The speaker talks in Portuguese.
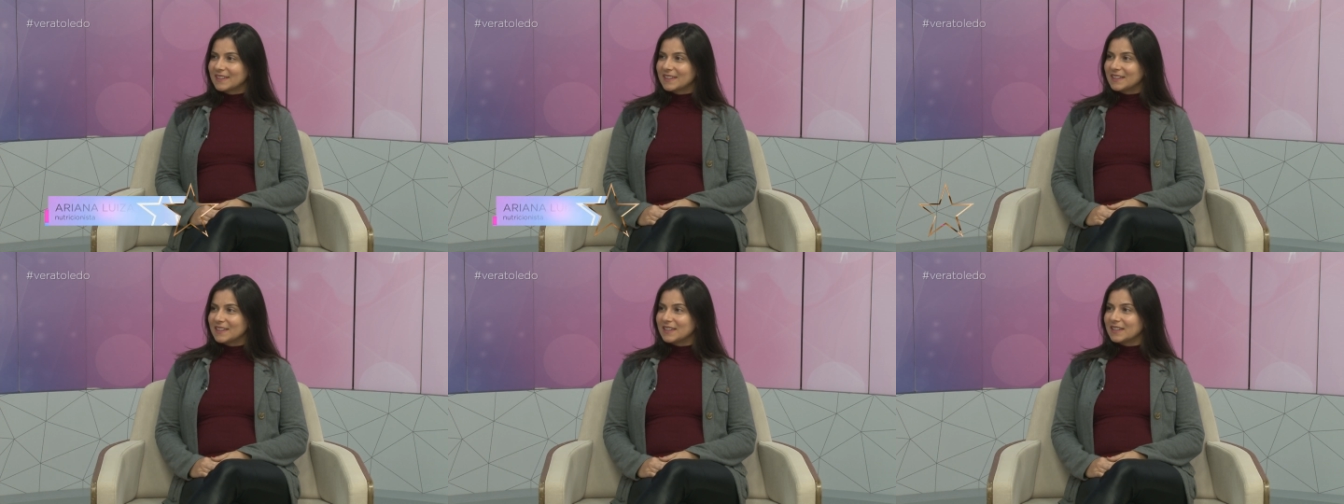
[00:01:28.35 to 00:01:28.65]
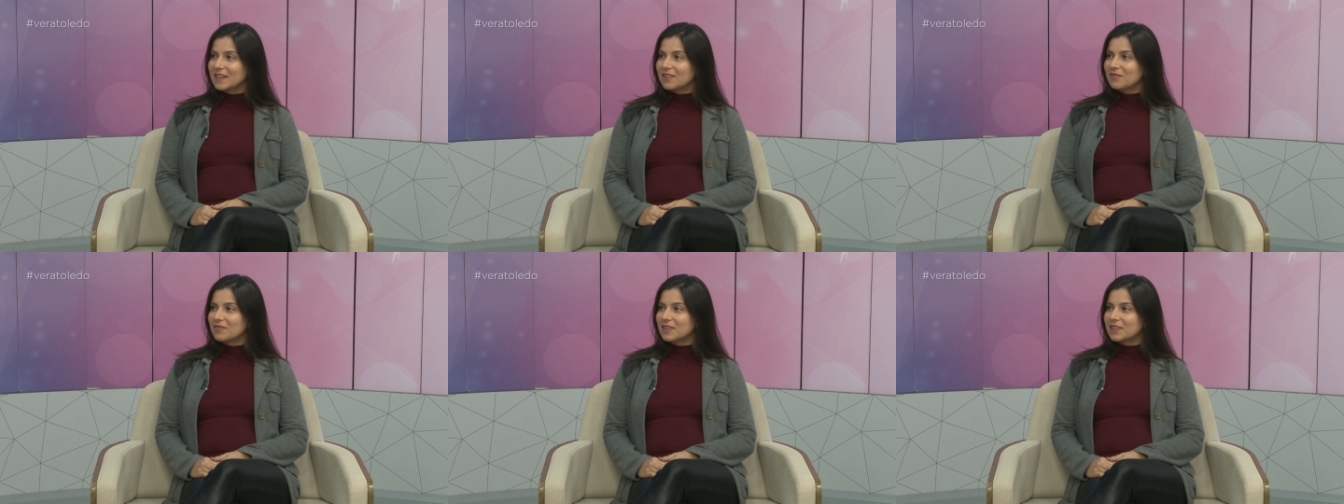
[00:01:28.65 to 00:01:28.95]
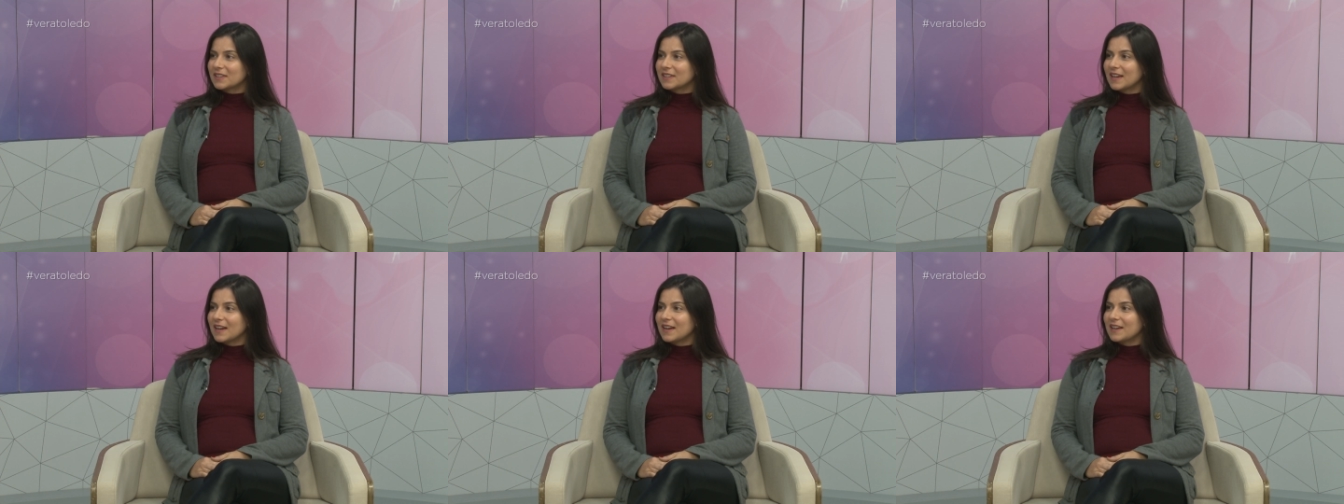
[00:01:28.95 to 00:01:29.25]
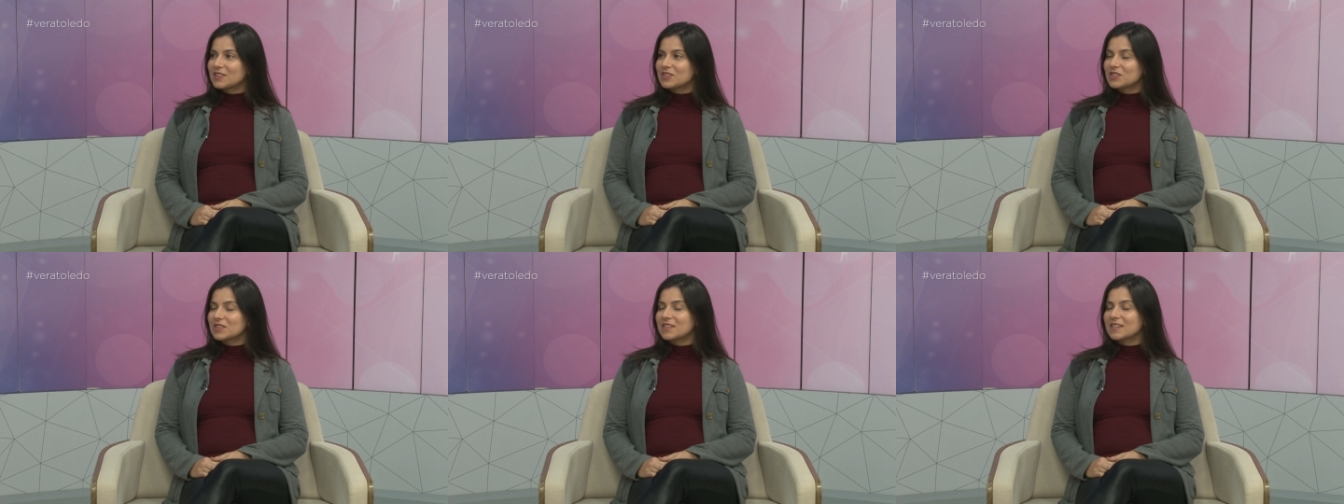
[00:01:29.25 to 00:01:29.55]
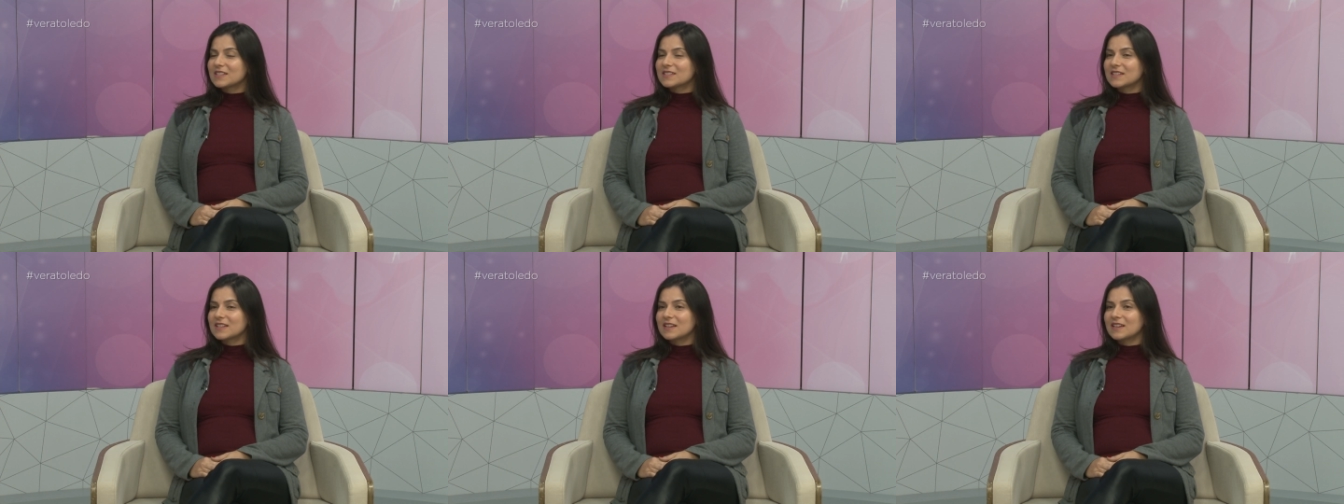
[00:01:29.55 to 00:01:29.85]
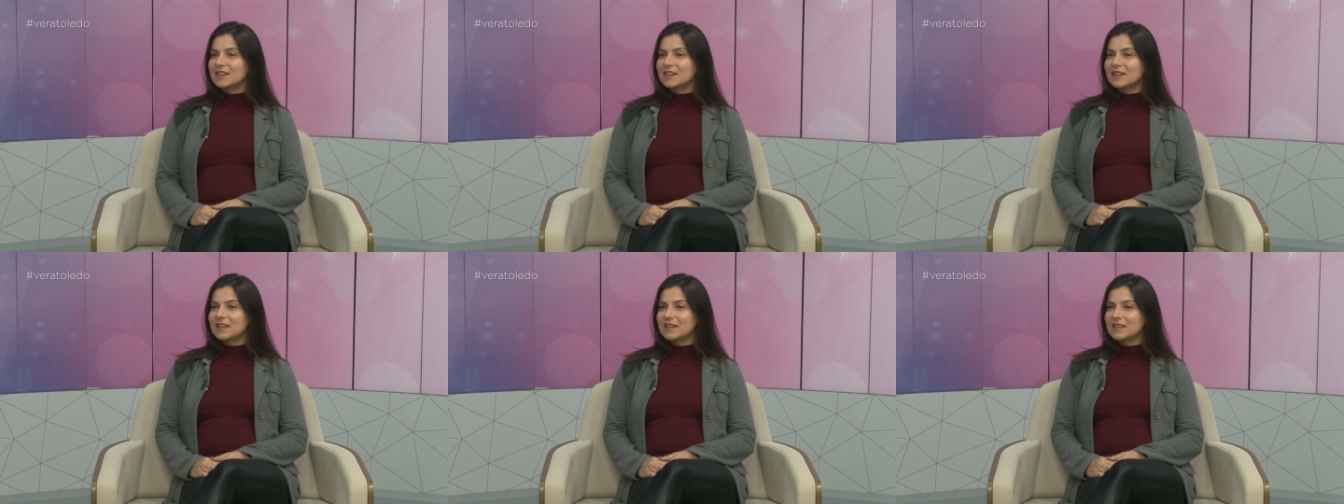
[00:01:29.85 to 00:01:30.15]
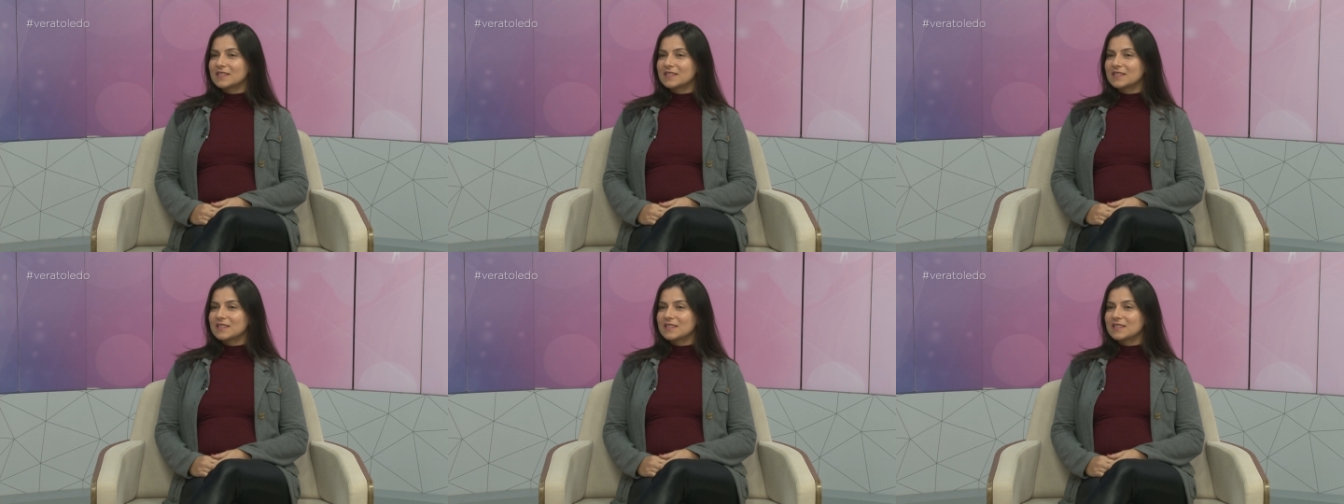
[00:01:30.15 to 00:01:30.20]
Não e, é na assim. verdade, essa,